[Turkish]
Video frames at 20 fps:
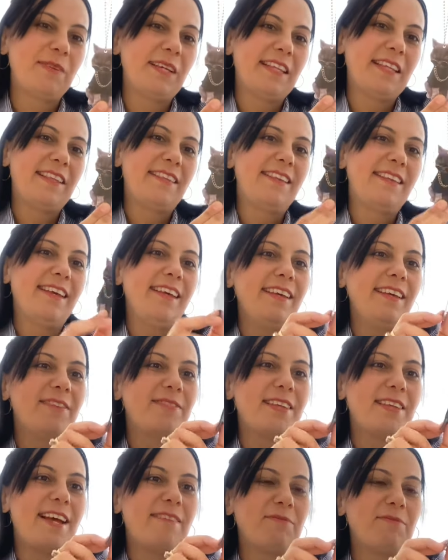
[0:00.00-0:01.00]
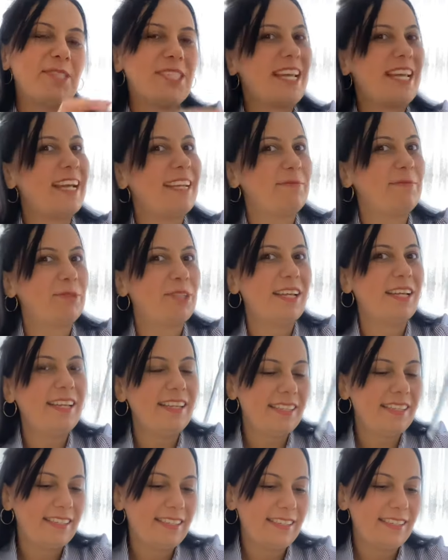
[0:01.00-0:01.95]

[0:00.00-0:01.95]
gitti. Güzelmiş yani bu da.